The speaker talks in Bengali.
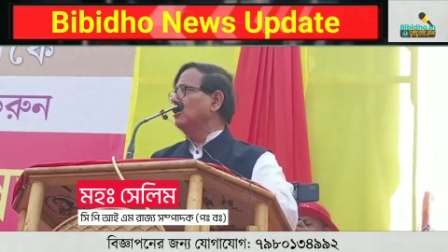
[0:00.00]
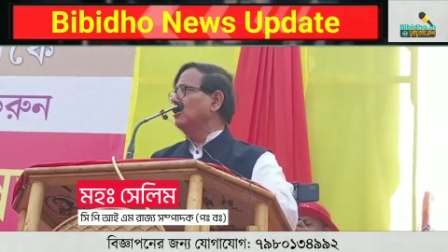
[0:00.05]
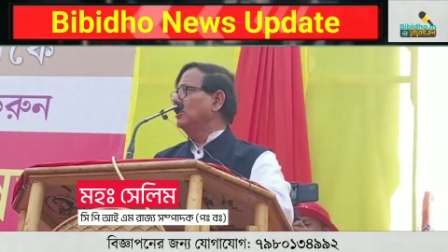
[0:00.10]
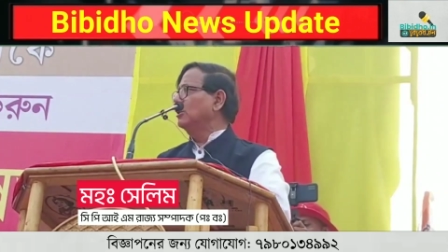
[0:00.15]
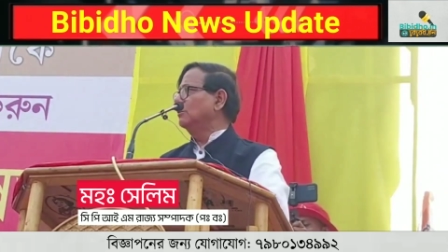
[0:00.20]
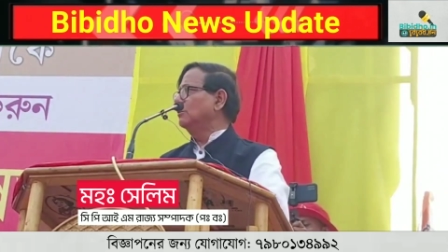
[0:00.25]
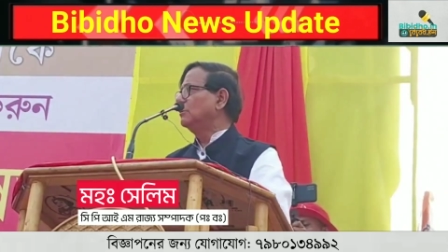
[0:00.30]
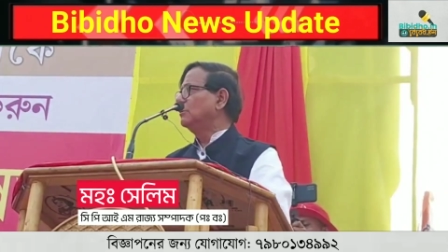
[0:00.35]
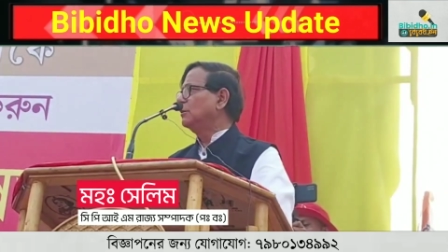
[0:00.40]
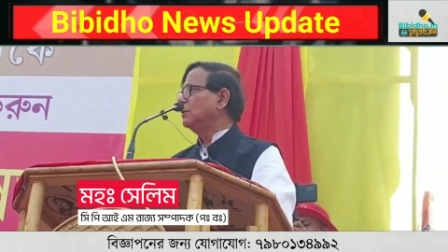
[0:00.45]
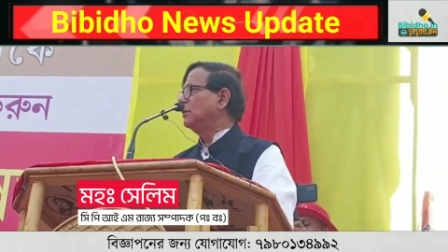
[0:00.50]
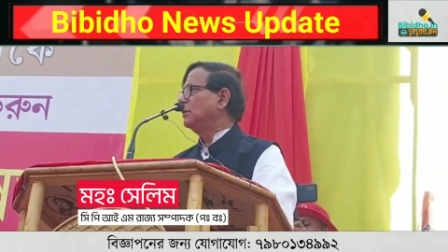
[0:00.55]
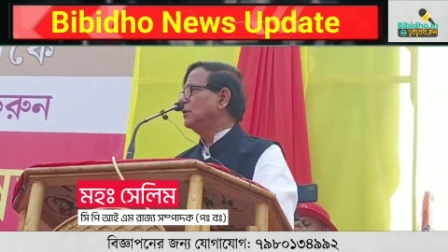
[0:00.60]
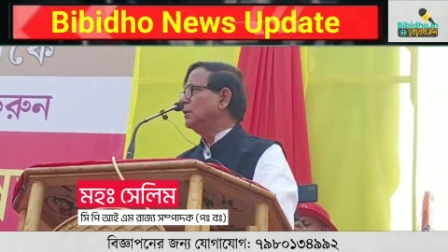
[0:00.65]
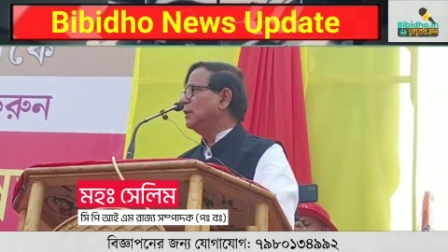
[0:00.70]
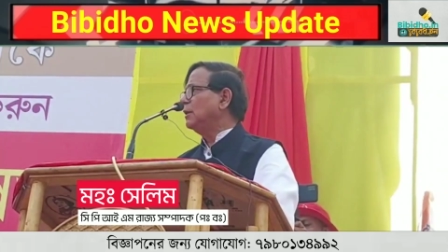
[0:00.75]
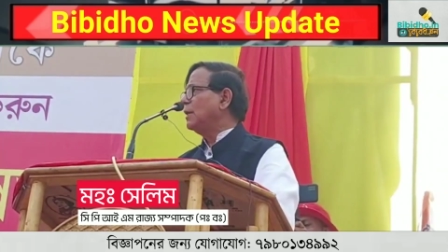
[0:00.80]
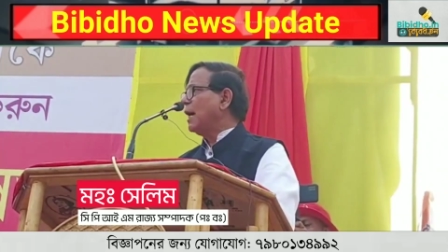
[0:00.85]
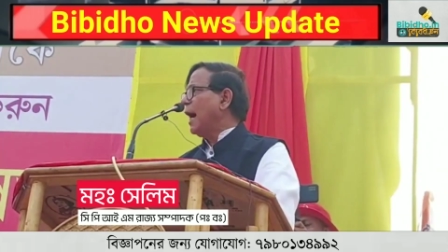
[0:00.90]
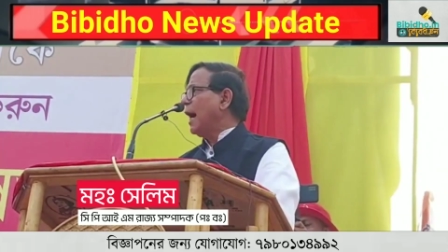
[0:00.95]
করলো
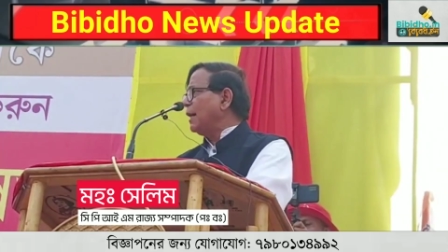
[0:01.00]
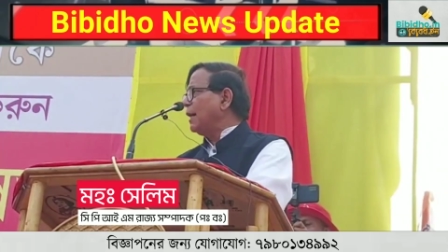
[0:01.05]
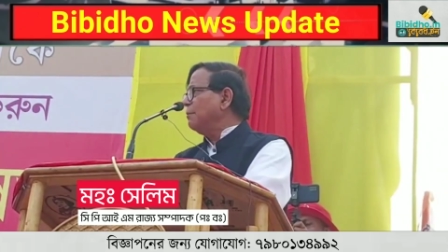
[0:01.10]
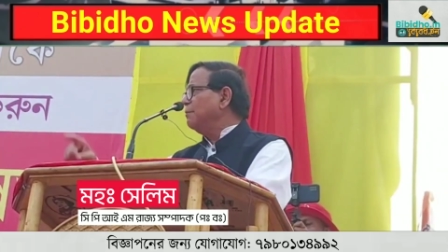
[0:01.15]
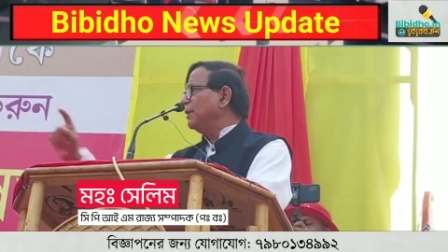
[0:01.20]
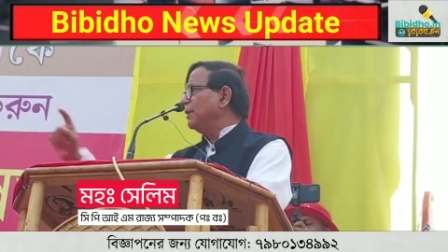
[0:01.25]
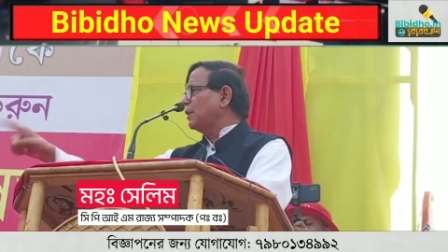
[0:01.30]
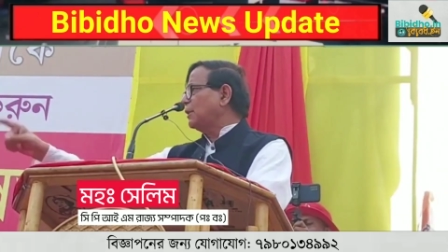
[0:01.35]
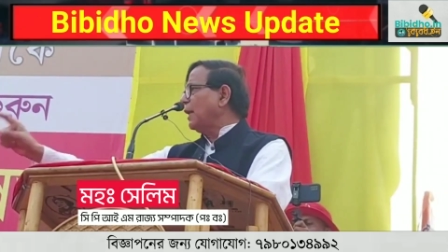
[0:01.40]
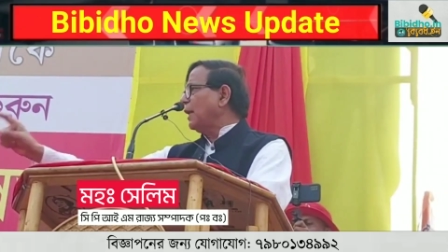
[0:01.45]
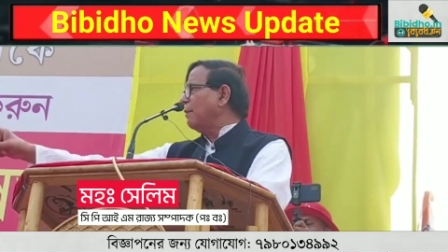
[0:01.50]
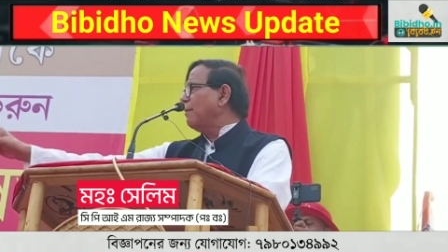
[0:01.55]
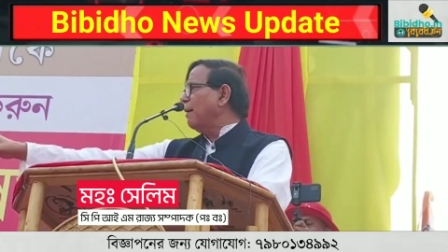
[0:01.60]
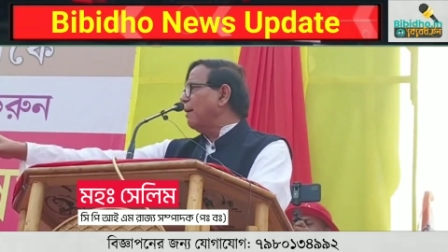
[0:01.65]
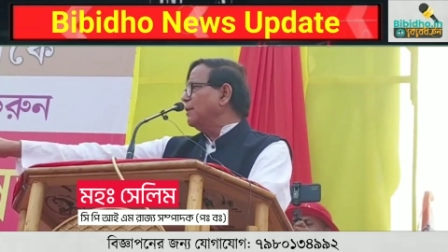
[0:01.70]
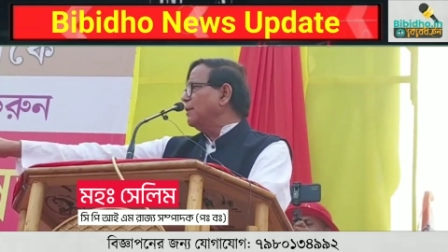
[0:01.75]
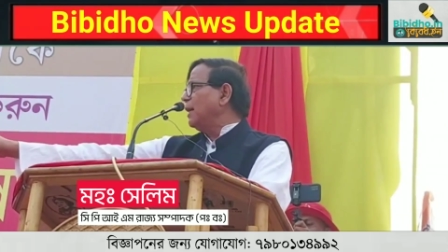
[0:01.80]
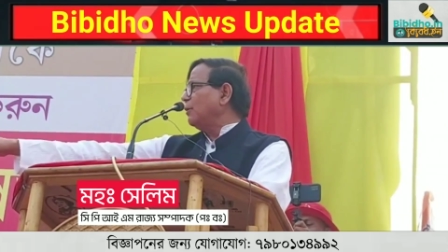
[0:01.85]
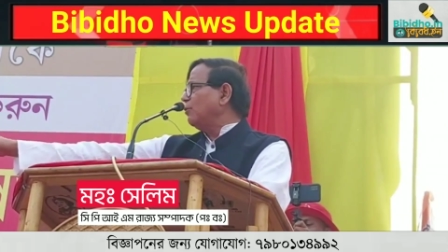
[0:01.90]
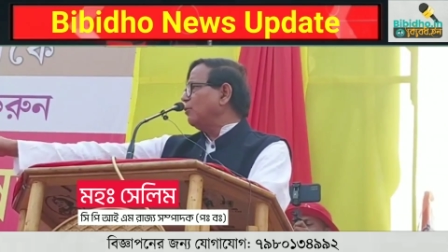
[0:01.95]
আর মিথ্যা
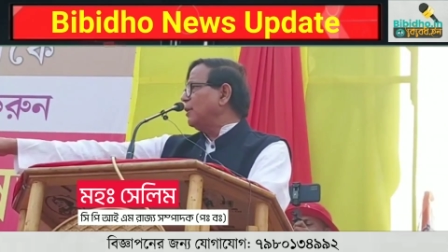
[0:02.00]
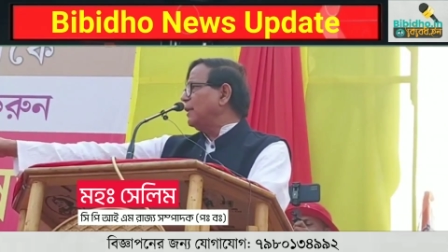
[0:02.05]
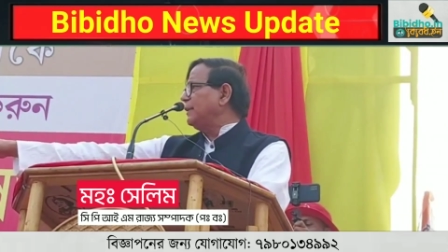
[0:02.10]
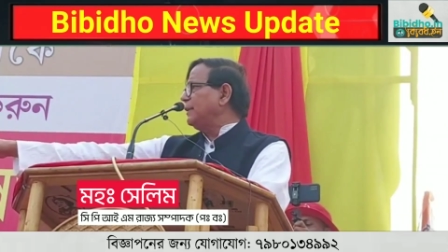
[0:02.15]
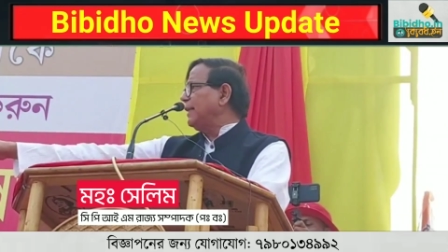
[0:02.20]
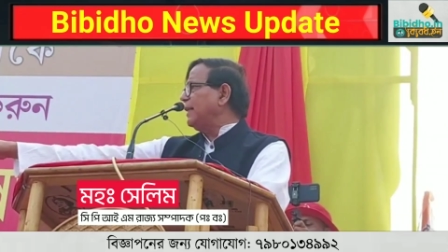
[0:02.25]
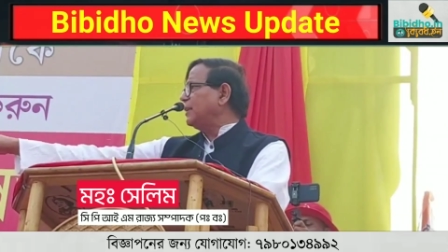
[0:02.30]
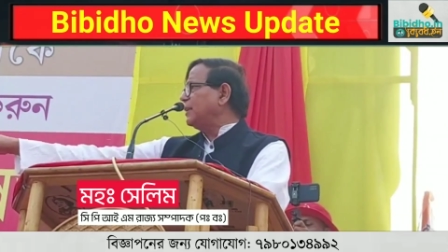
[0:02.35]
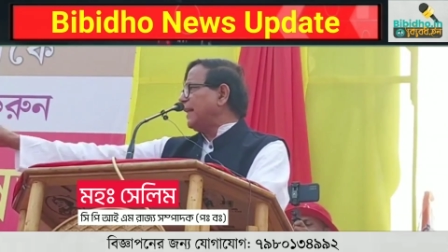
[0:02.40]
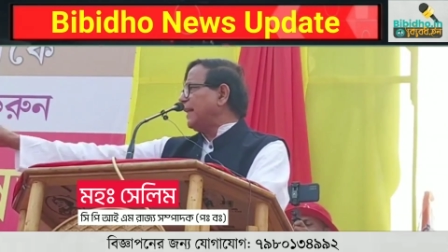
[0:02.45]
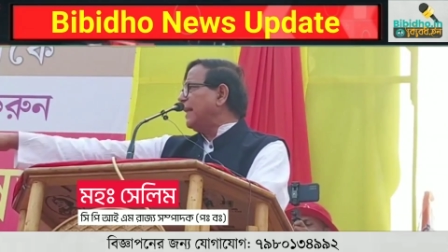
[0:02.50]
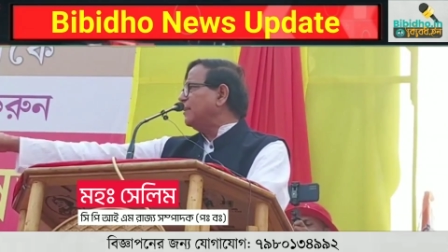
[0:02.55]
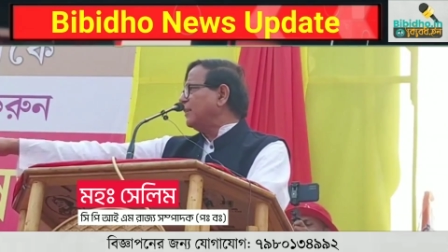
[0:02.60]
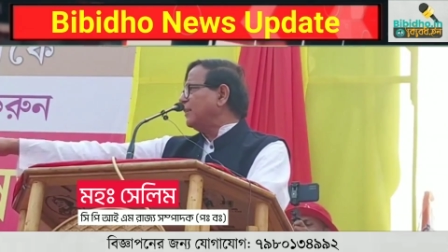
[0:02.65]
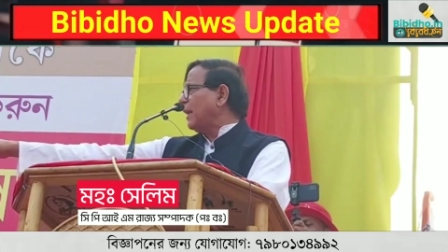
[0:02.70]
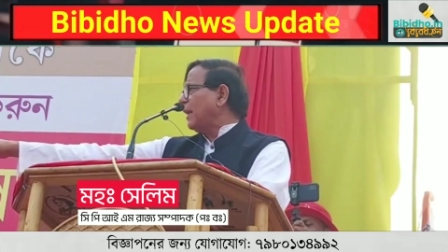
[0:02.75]
মামলা করে দিয়ে স্ট্যান্ড